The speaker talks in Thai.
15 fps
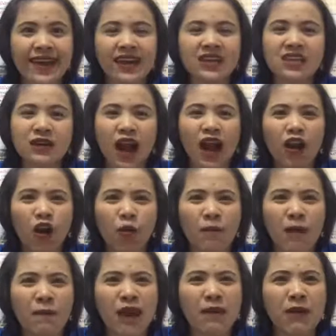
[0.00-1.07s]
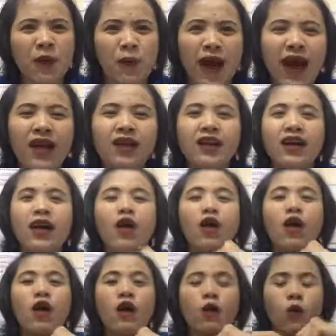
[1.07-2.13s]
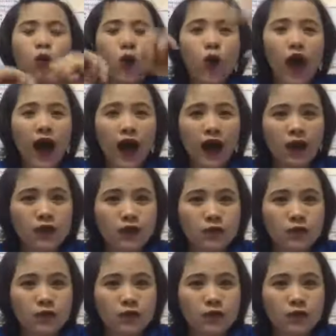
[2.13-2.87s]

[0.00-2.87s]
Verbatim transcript: คืออารมณ์ประมาณแบบว่าว้าว